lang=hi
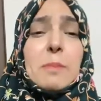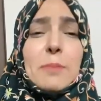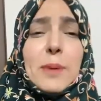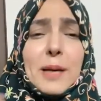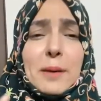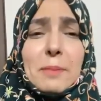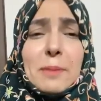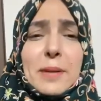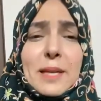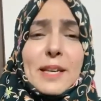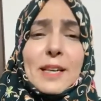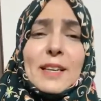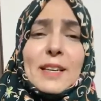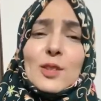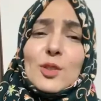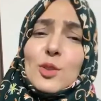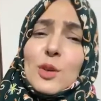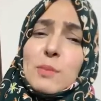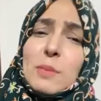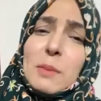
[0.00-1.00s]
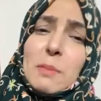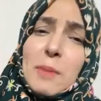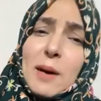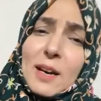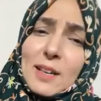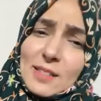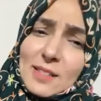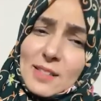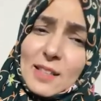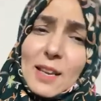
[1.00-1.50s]
पढ़ भी रही है तो हमें
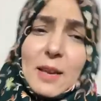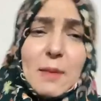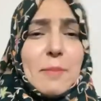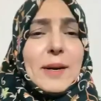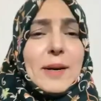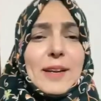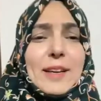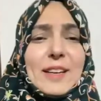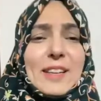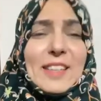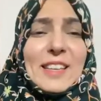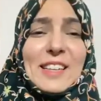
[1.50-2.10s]
मार सही पड़ी